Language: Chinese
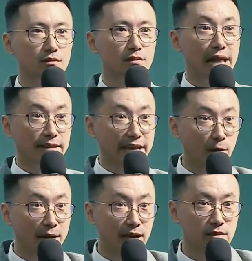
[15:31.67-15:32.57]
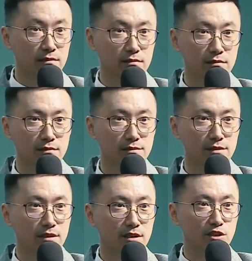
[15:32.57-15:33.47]
两条吗？
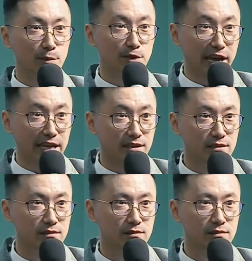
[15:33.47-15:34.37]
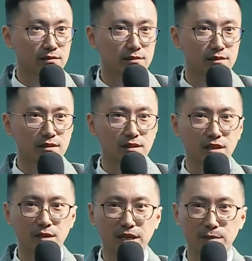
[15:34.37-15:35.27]
对不对？
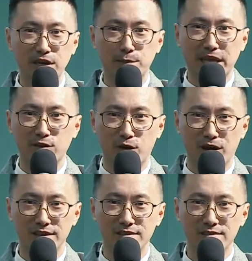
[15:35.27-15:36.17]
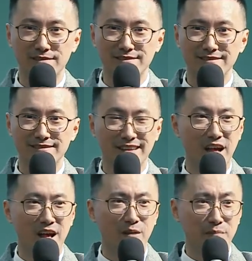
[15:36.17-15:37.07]
你们有没有骗我？
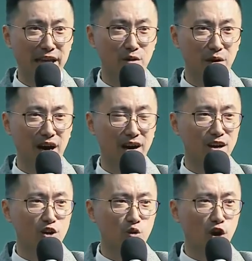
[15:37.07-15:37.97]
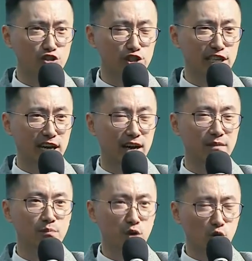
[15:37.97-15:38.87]
没有哈、哦。过去呢？
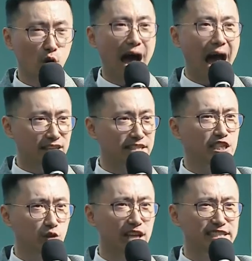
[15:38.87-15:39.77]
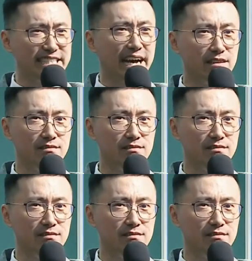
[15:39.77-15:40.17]
不过还是有人讲。